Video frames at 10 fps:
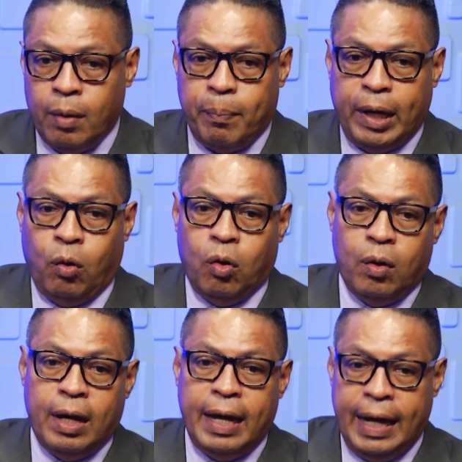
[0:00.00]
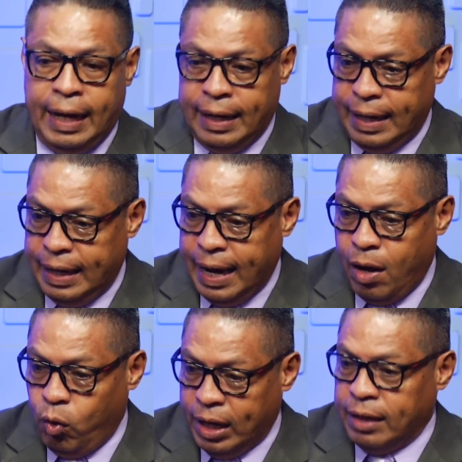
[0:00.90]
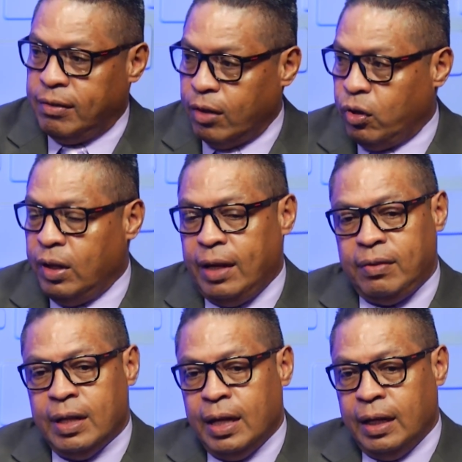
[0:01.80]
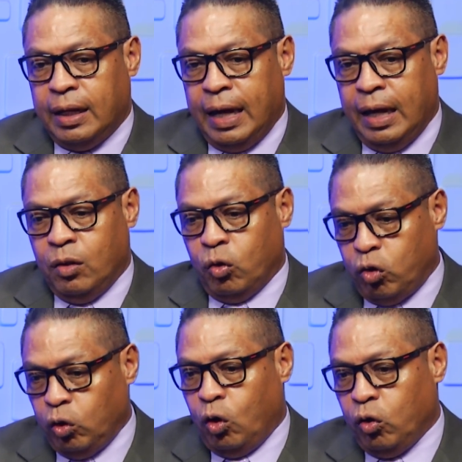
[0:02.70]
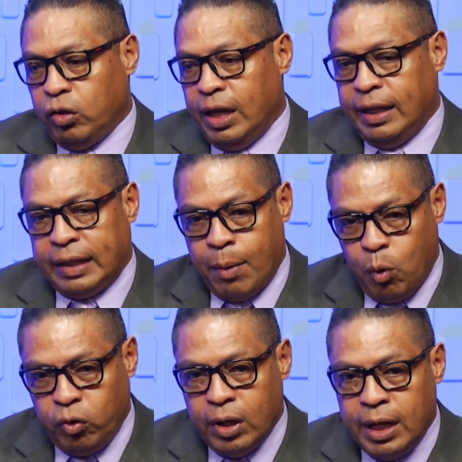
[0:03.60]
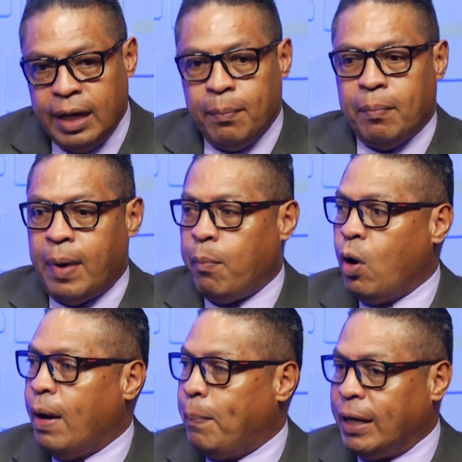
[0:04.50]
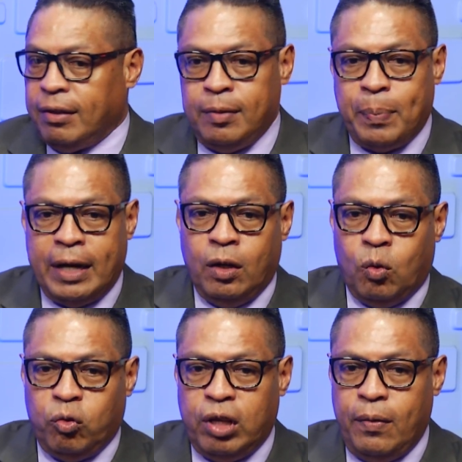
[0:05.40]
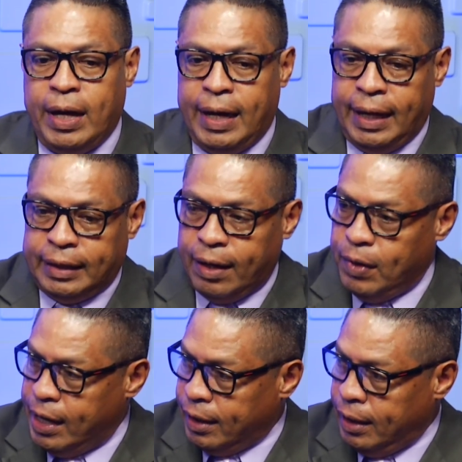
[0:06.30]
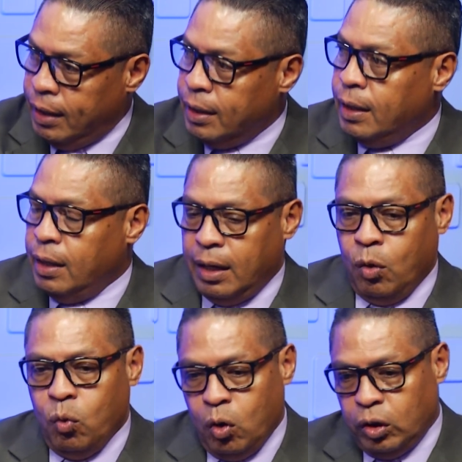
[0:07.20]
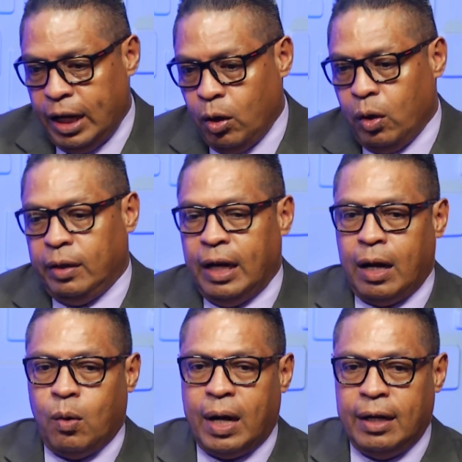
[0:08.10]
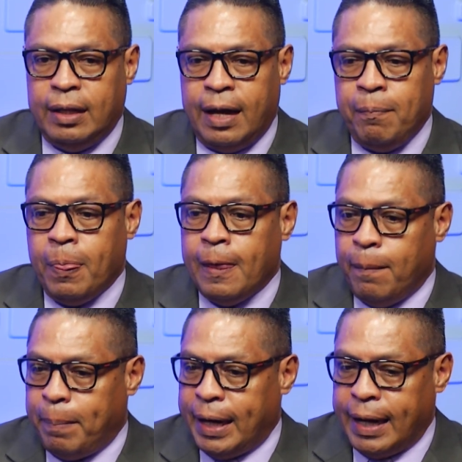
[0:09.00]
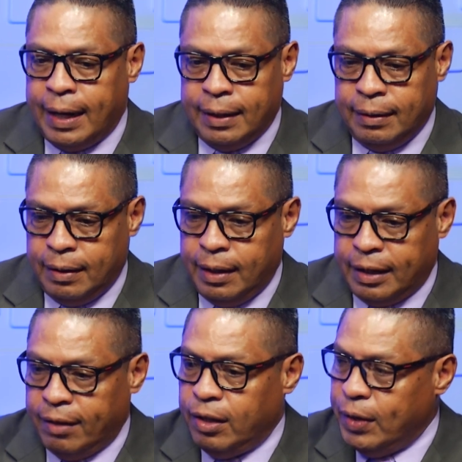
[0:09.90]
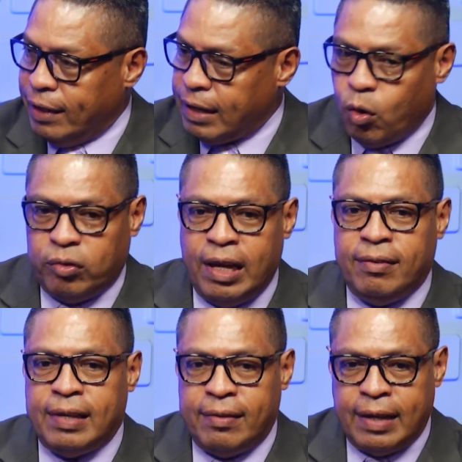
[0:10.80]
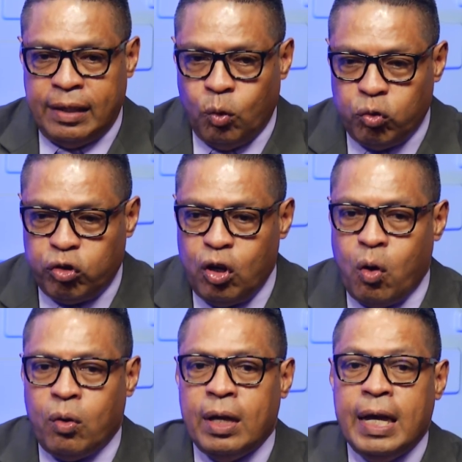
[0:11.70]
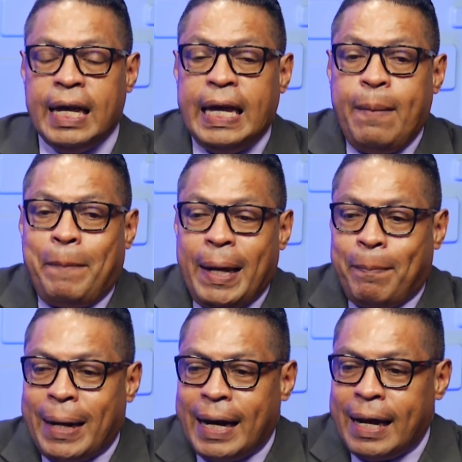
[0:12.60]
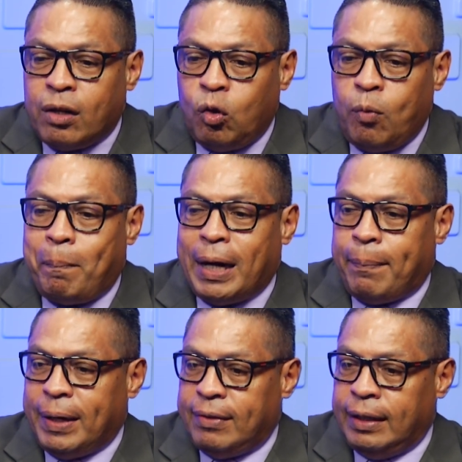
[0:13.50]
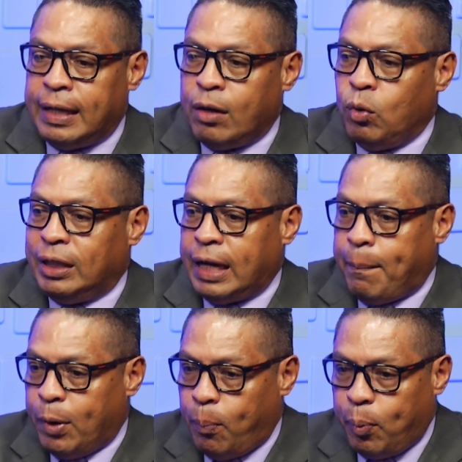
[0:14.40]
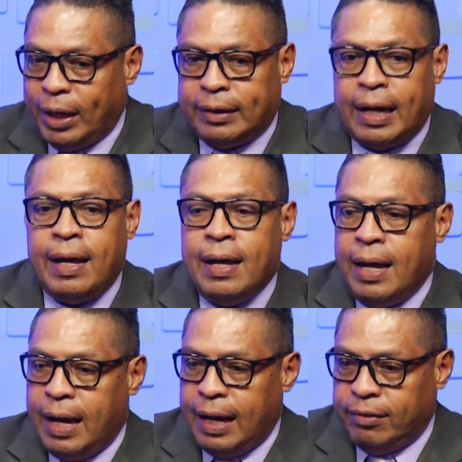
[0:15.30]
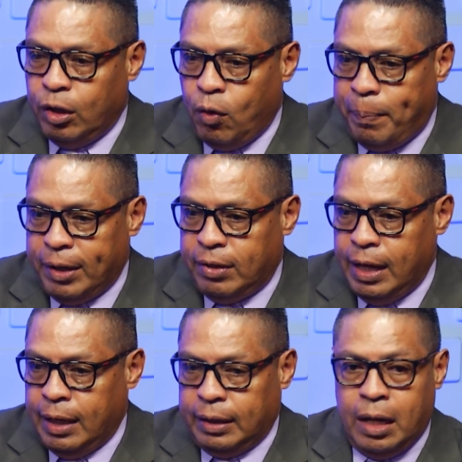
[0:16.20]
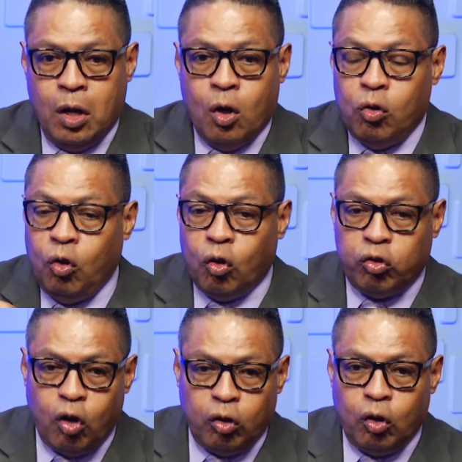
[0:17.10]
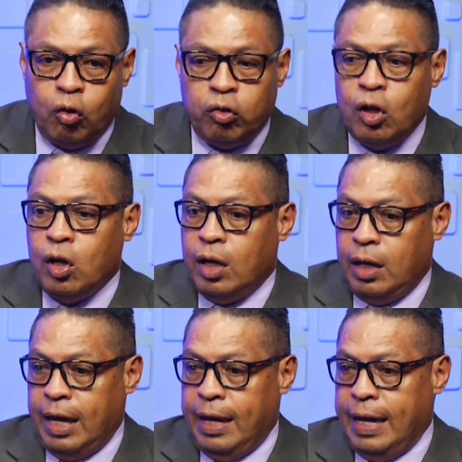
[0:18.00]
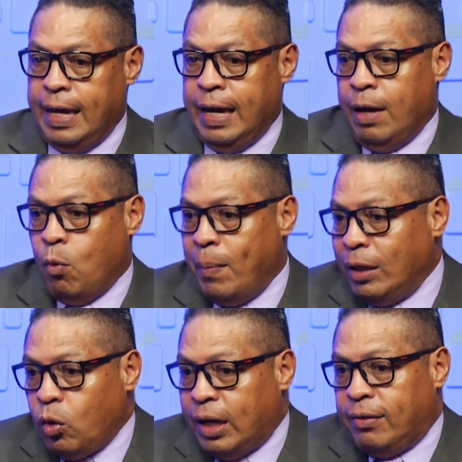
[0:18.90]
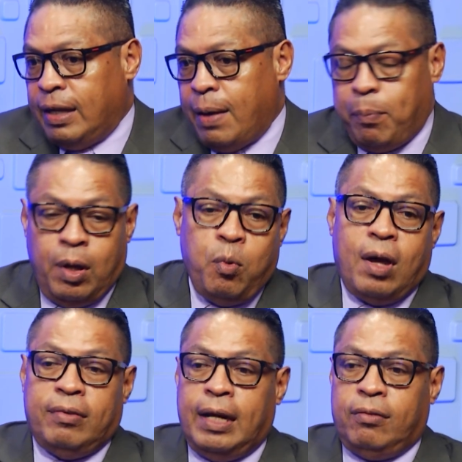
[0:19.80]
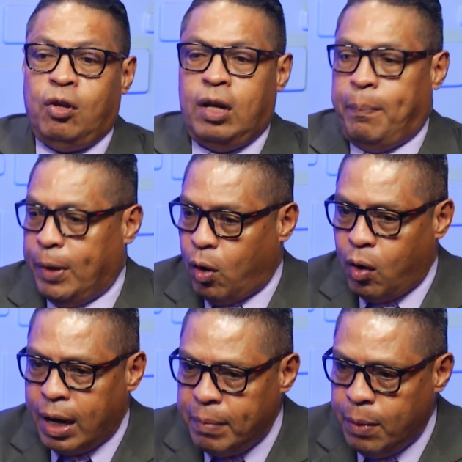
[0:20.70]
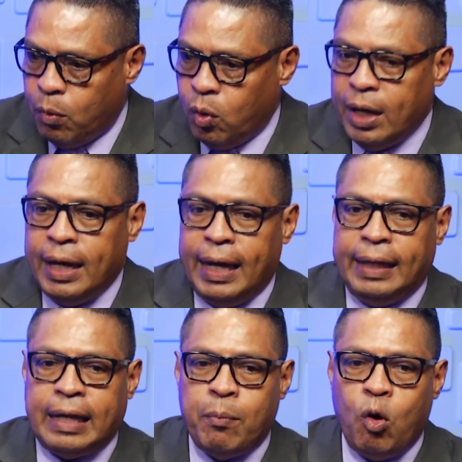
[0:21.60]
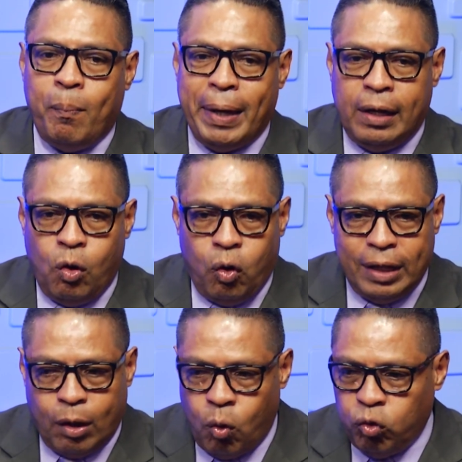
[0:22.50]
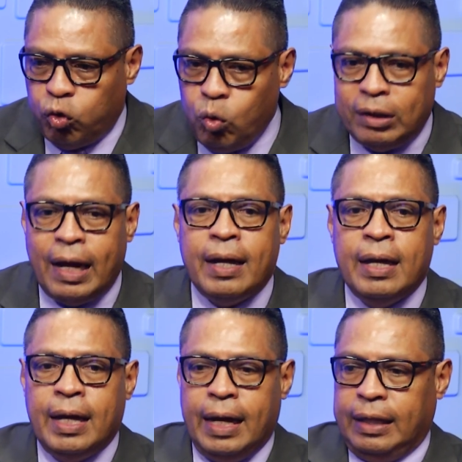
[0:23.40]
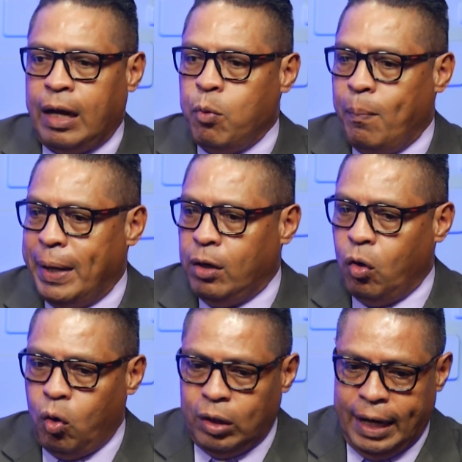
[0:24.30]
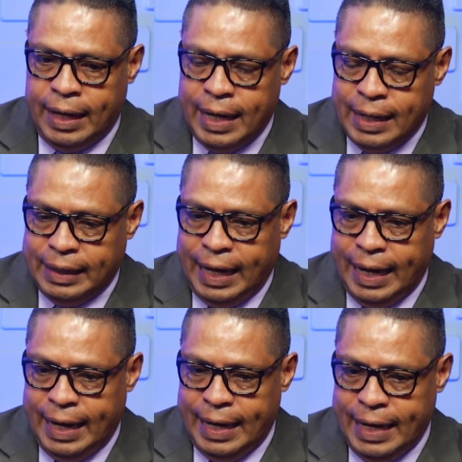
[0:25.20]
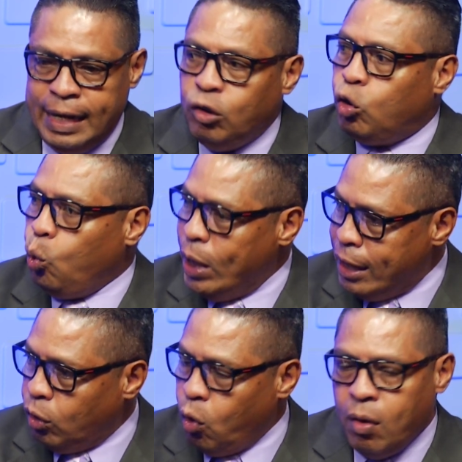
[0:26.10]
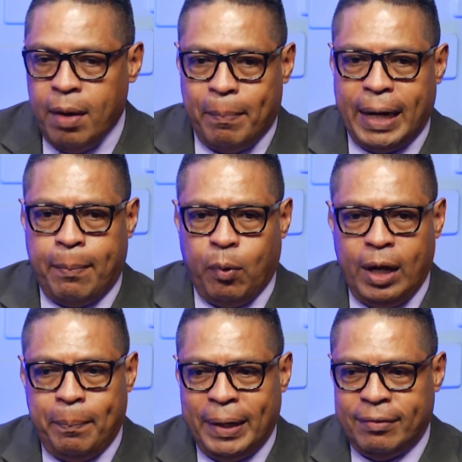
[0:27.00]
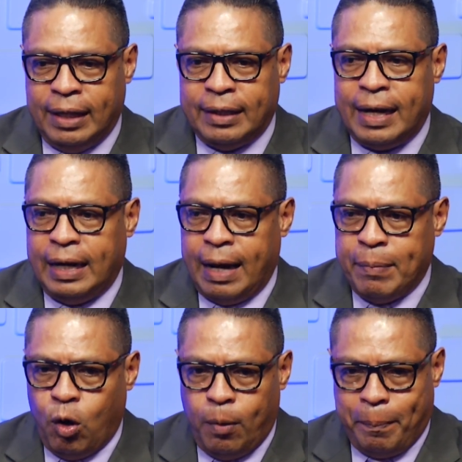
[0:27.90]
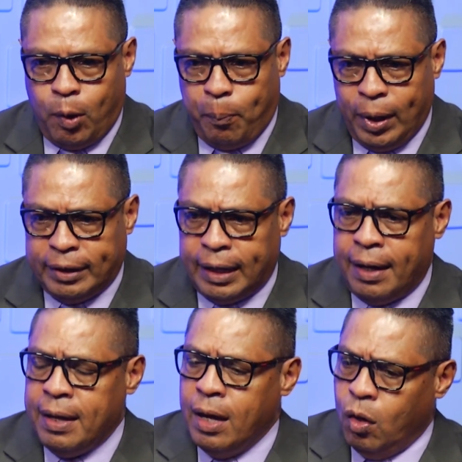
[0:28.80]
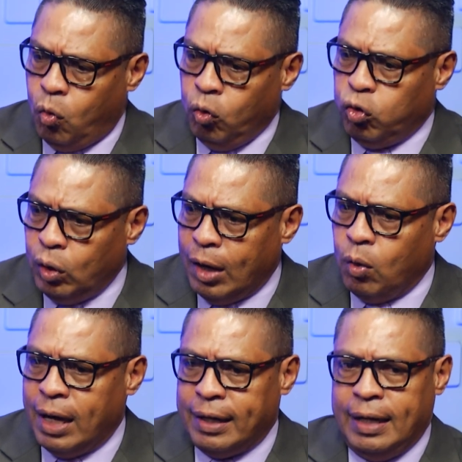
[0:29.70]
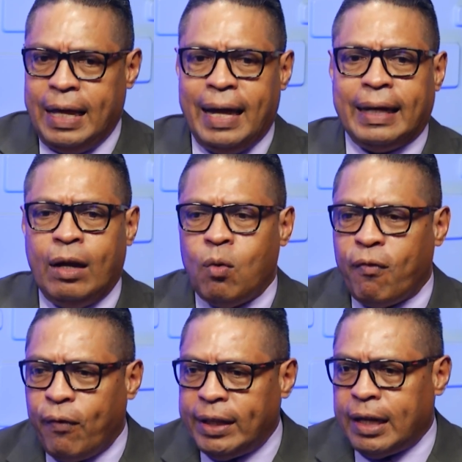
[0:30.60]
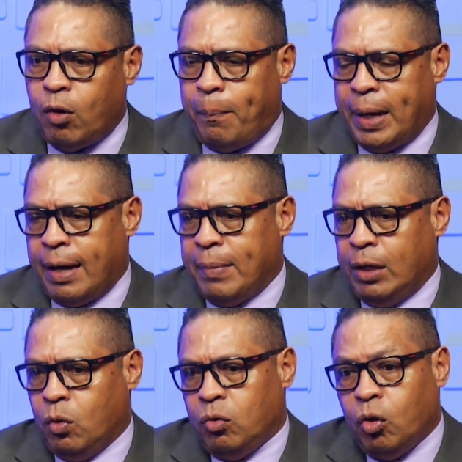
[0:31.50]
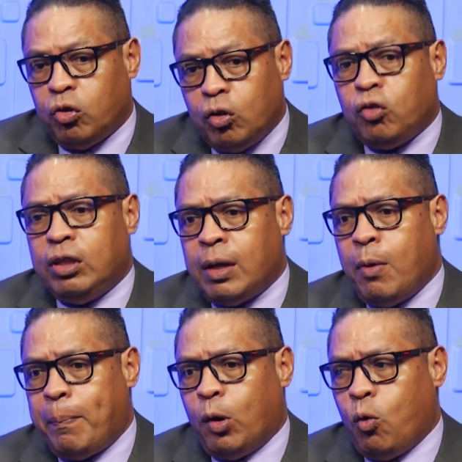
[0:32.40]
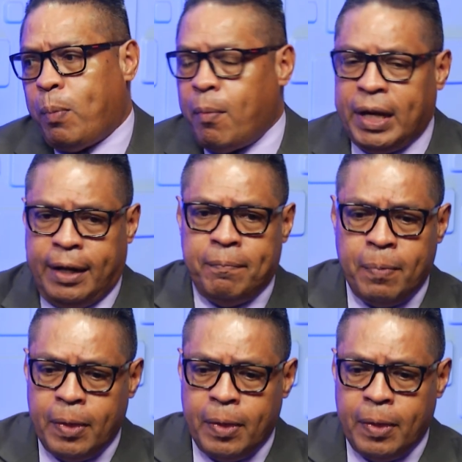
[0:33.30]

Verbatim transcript: Pero las organizaciones que nosotros estamos, vamos a participar inclusive este viernes en un hotel de la localidad para recibir esa docencia, esa inducción y prepararnos para presentar nuestra propuesta al señor presidente. Nosotros eh, en el momento que sea podemos hacer acciones, pero ahora mismo estamos en un periodo de consulta, estamos en un periodo de, de instruirnos para poder presentar la mejor propuesta consona con la realidad que no afecta a los panameños. Nosotros sí estamos preocupados, mire,